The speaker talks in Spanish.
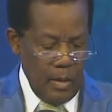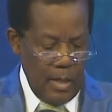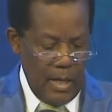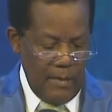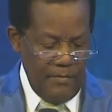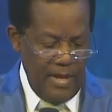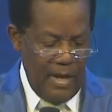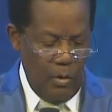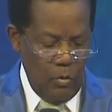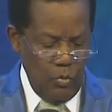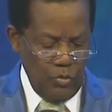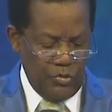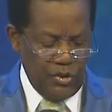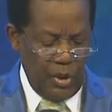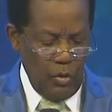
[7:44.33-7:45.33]
Había
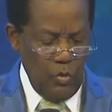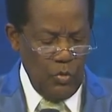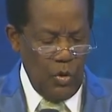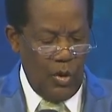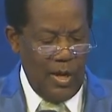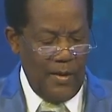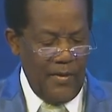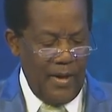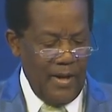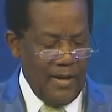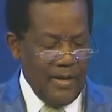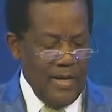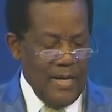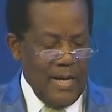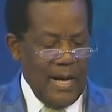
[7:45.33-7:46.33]
un segundo Adán.